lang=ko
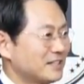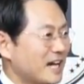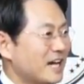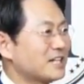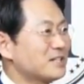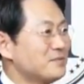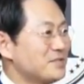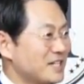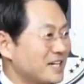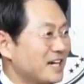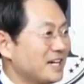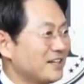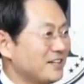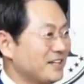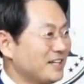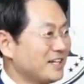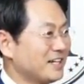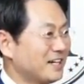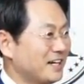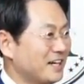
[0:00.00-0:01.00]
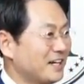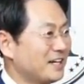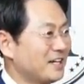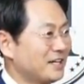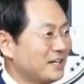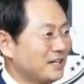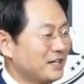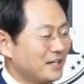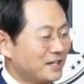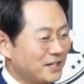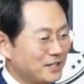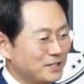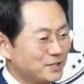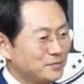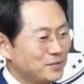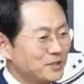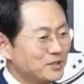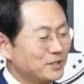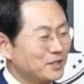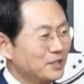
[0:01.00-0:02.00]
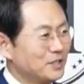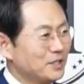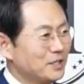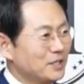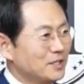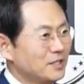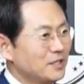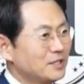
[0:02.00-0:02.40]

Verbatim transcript: 가끔씩 하게 되니까. 아, 그러면 그걸